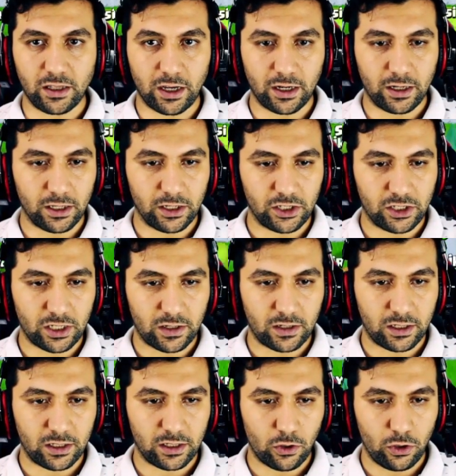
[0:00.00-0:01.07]

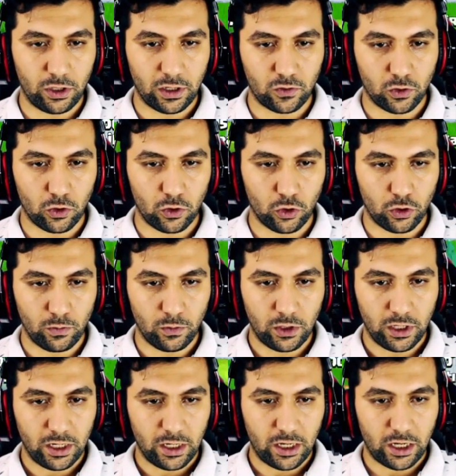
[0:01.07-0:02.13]
arkadaşlar öyle hatırlıyorum.
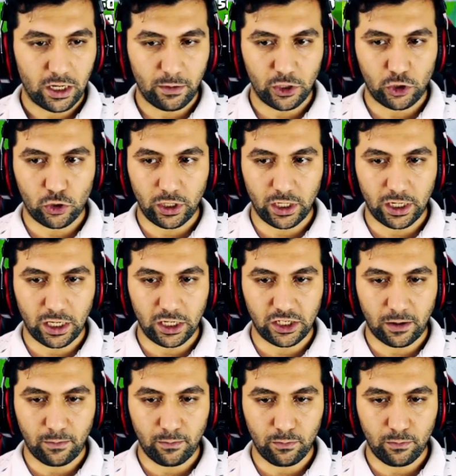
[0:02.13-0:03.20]
Hemen şuraya
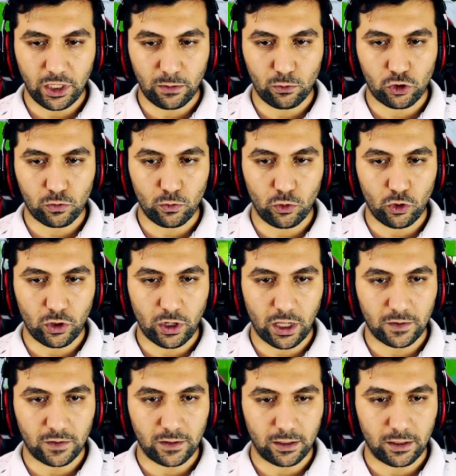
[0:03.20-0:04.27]
geleceğim 1,5 milyon
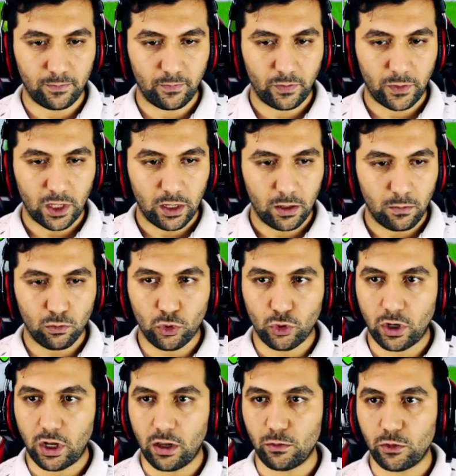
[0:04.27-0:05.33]
altın. Bunu
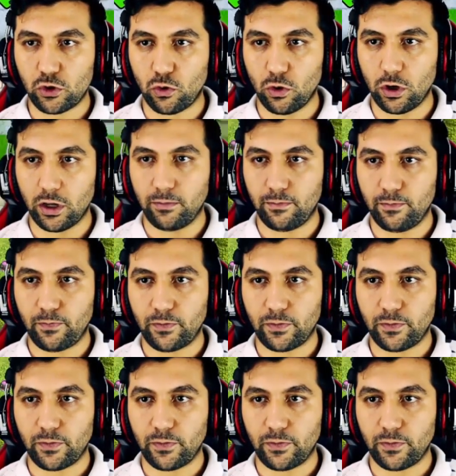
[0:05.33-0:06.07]
almış olalım.